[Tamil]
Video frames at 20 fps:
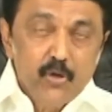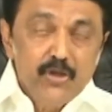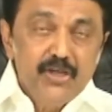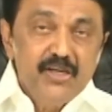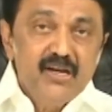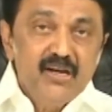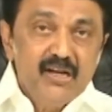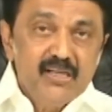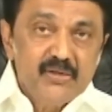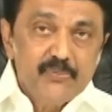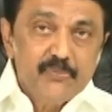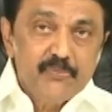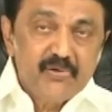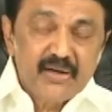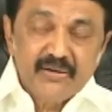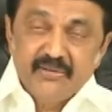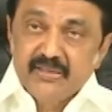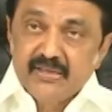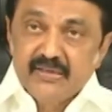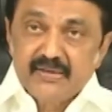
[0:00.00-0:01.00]
பொய்களையும்
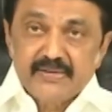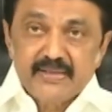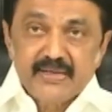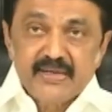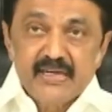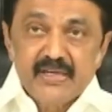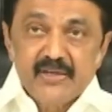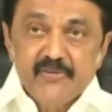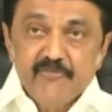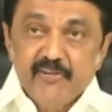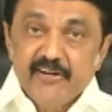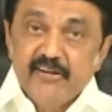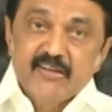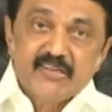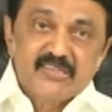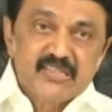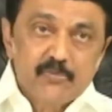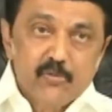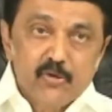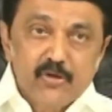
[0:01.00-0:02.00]
கட்டுக்கதைகளையும்
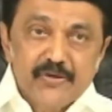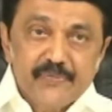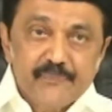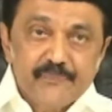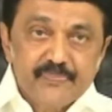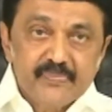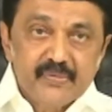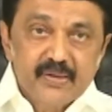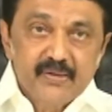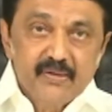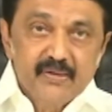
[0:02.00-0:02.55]
வென்ற சமூகம்